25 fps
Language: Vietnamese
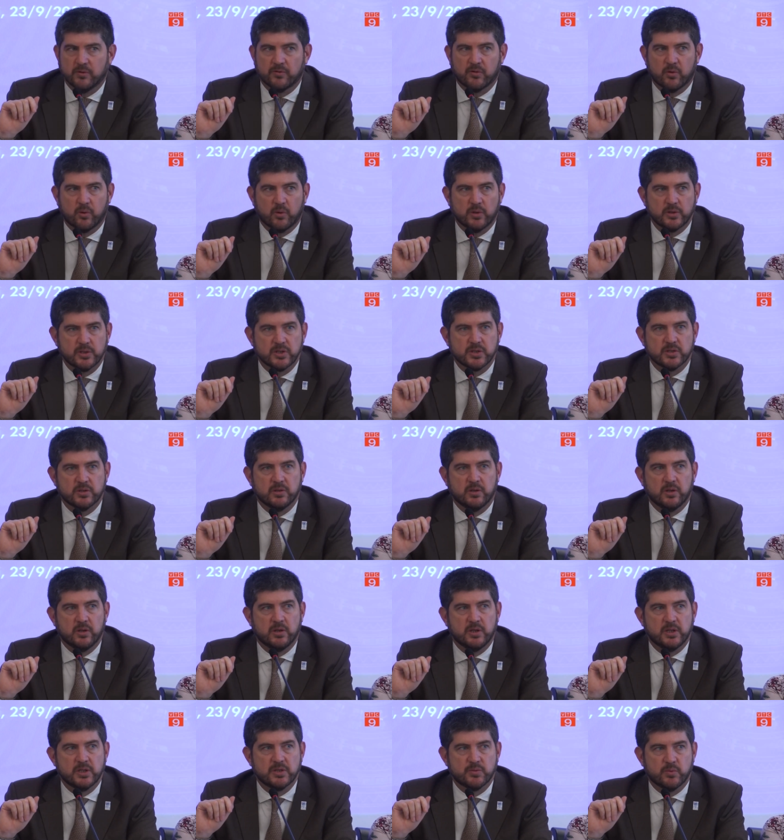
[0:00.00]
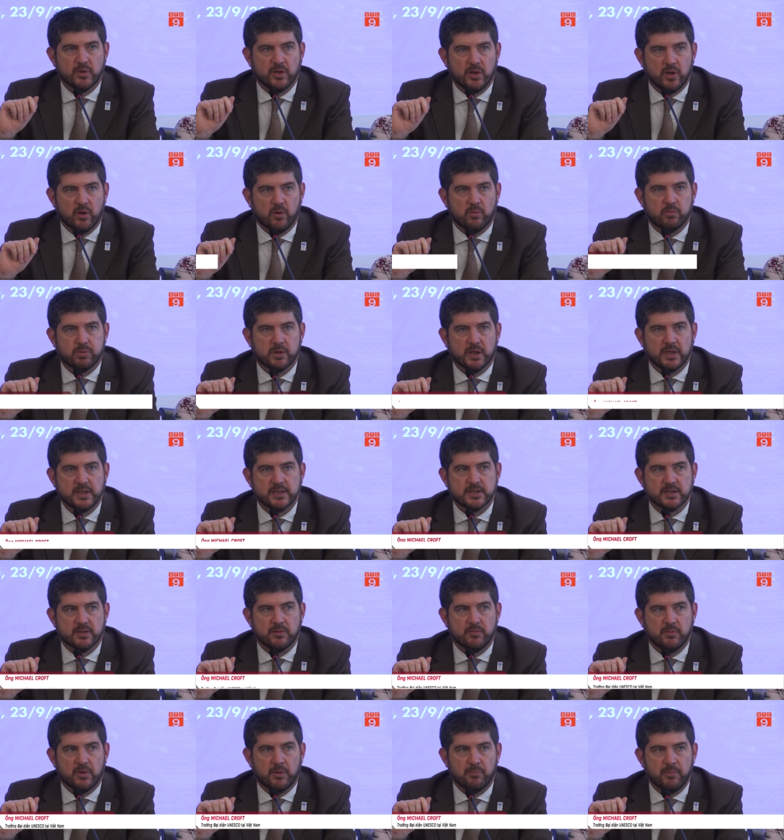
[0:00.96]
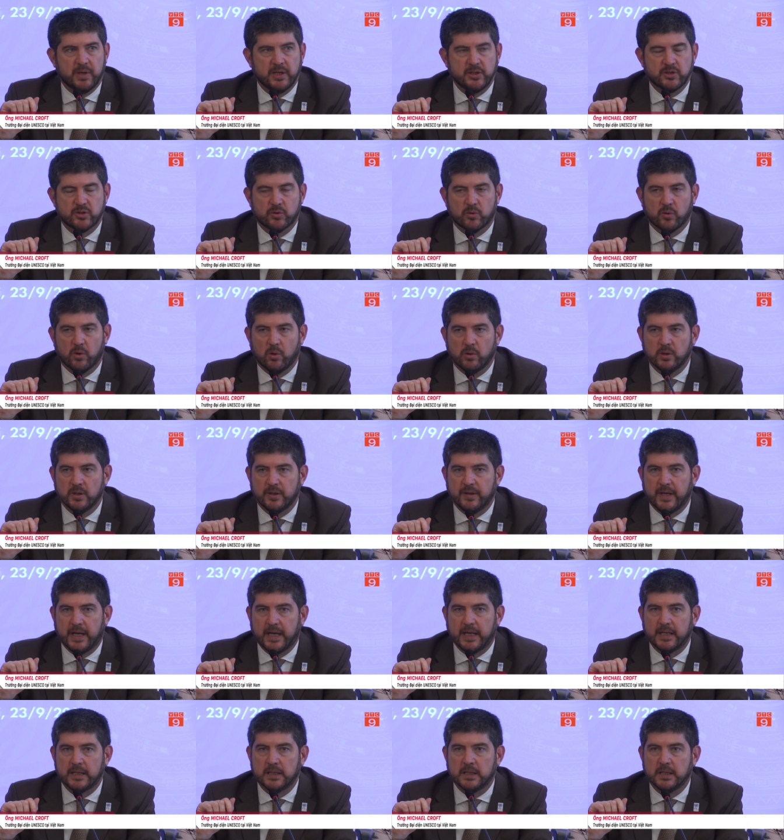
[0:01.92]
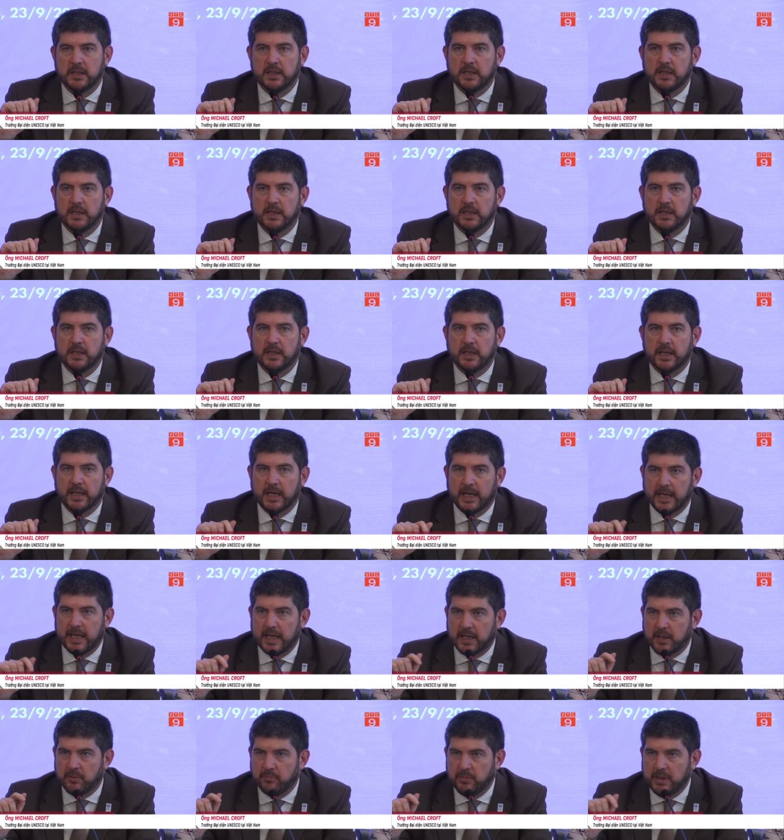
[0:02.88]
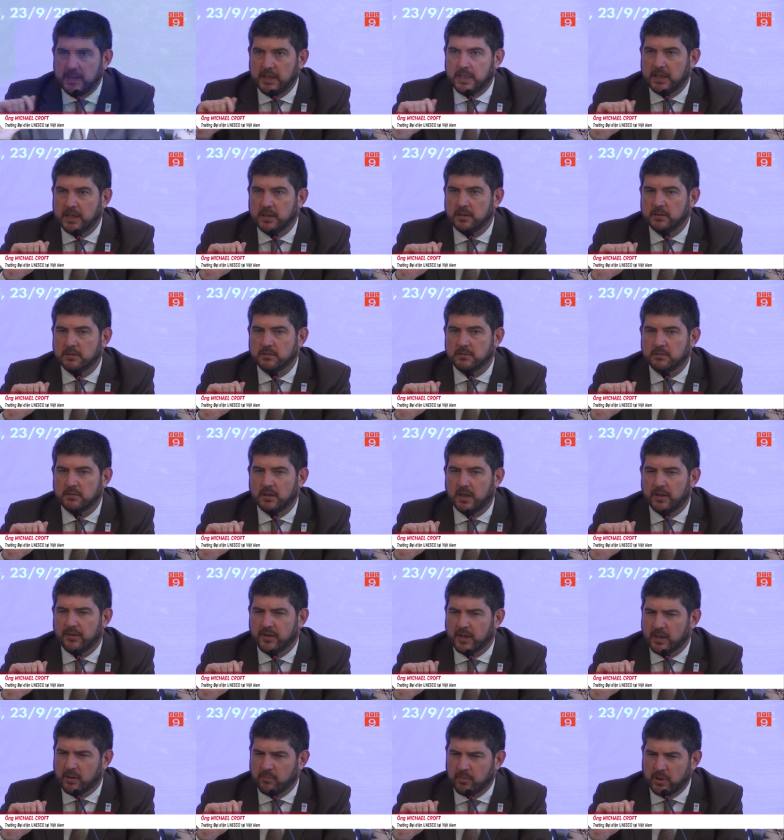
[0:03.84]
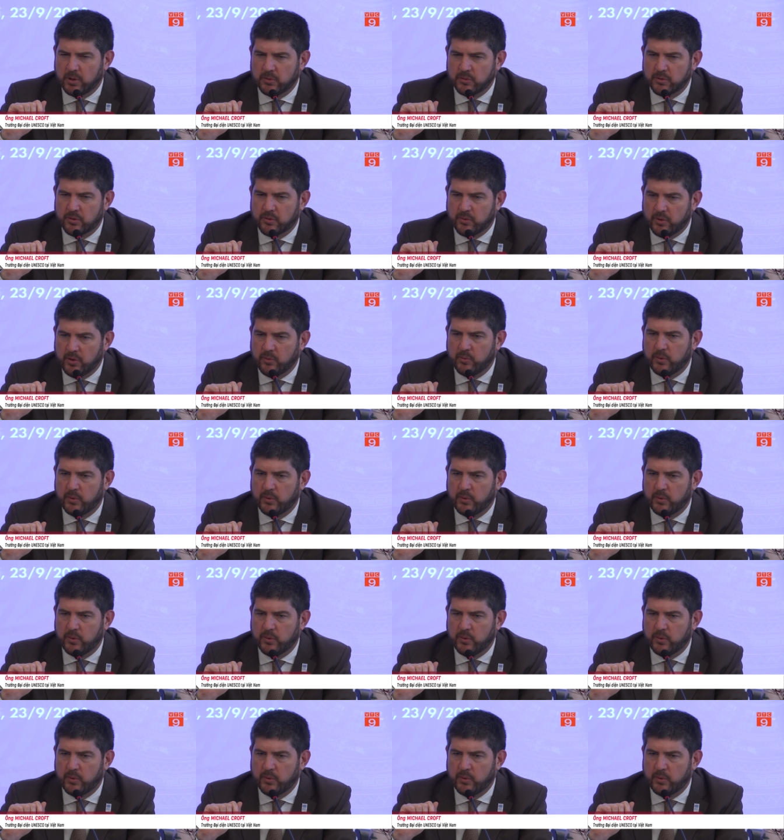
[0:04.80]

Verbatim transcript: sẽ hỗ trợ Hà Nội kết nối với các thành phố trên thế giới cũng như các đối tác quốc tế, những người